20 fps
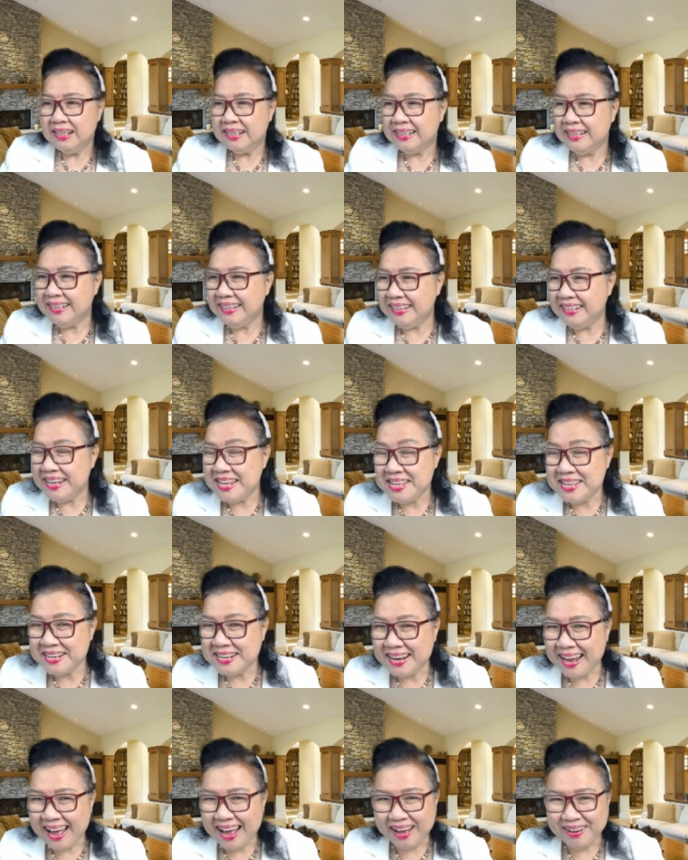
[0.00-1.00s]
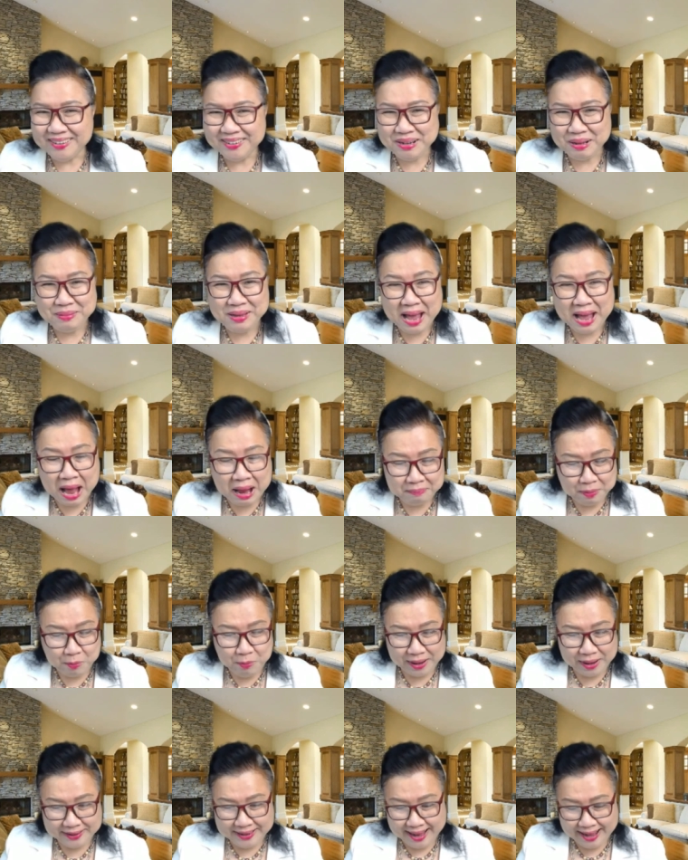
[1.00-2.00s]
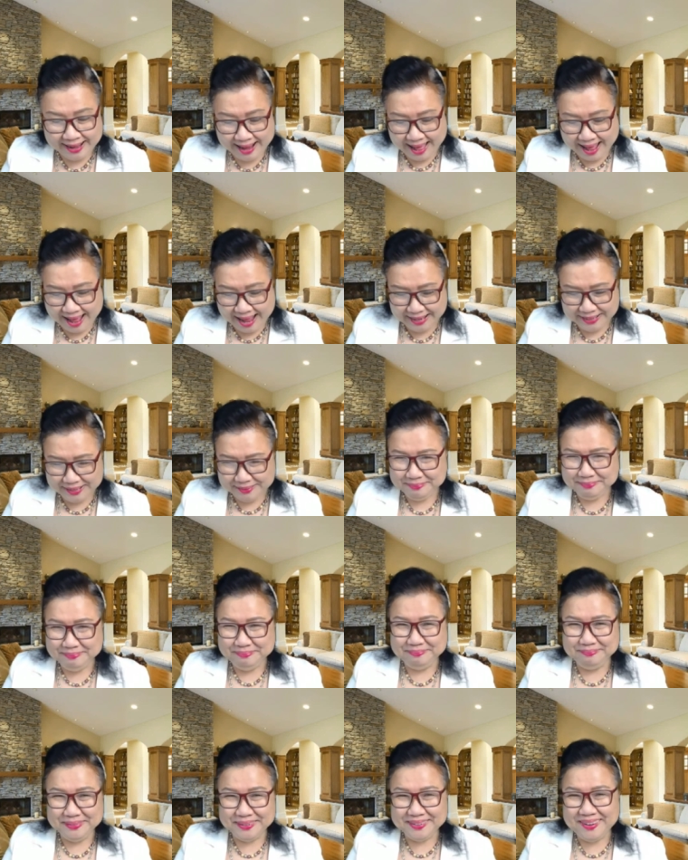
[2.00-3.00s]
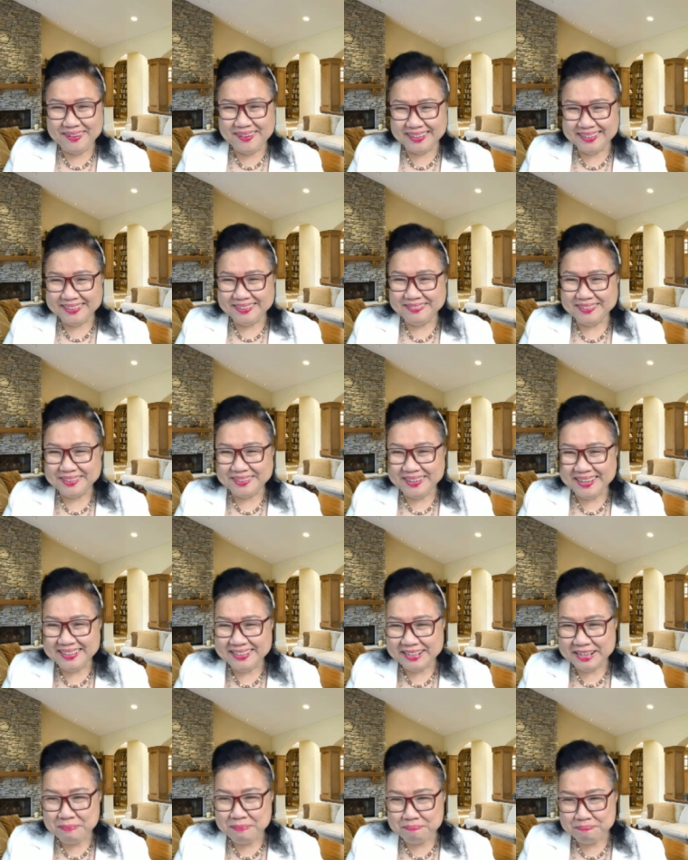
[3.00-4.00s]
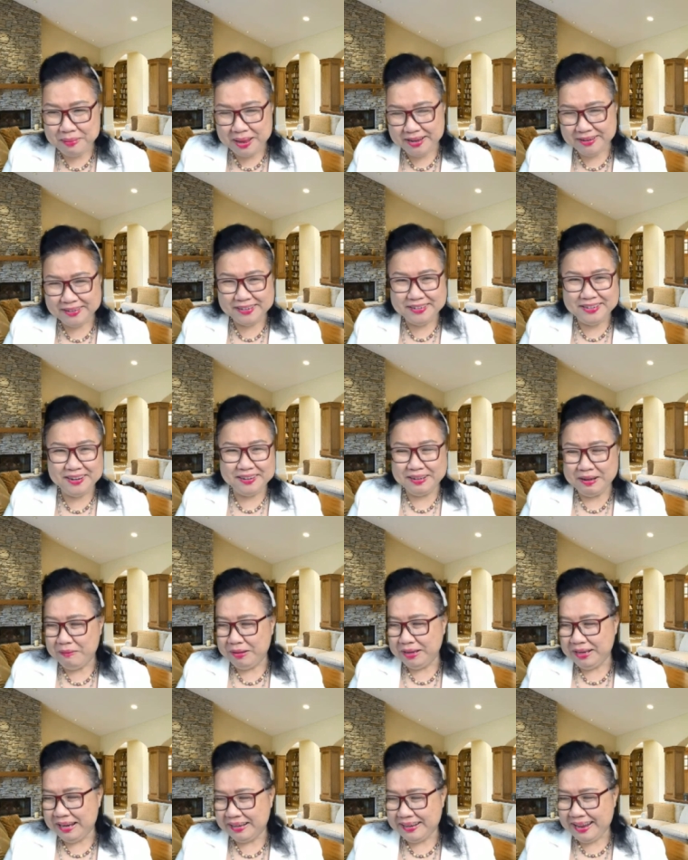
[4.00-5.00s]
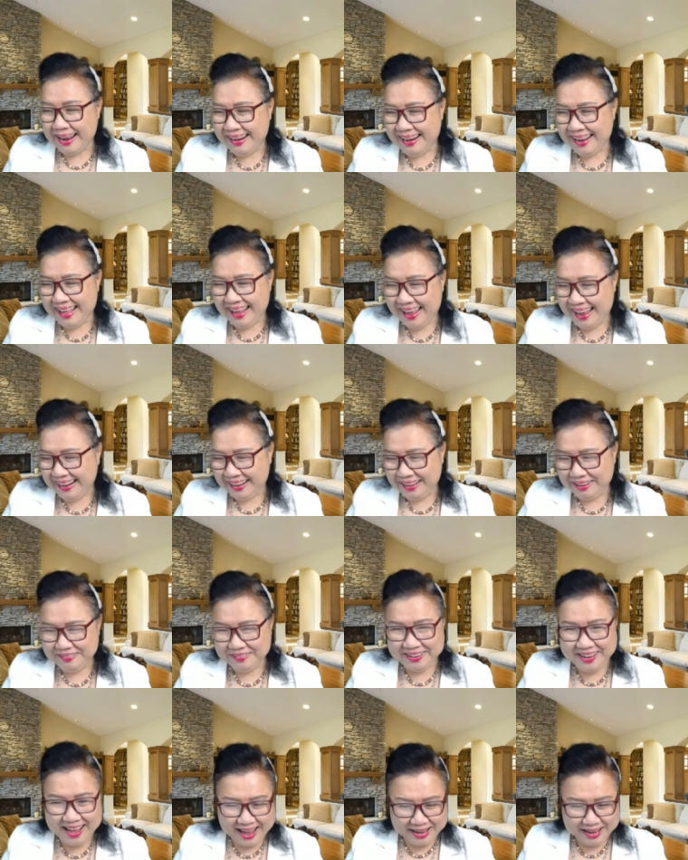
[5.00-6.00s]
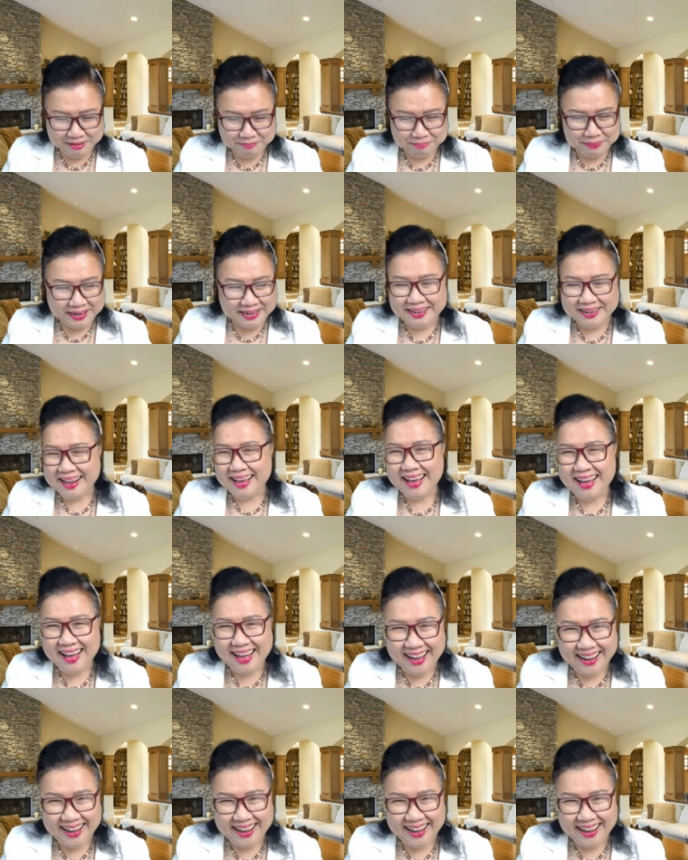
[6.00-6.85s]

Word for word: เคยได้ยินข่าวหนึ่งนะพี่อ่านประวัติดารานะเมื่อก่อนคิดว่าตัวเองจะได้เป็นซะอย่างน้อยดาราอะไรก็ได้ไม่ได้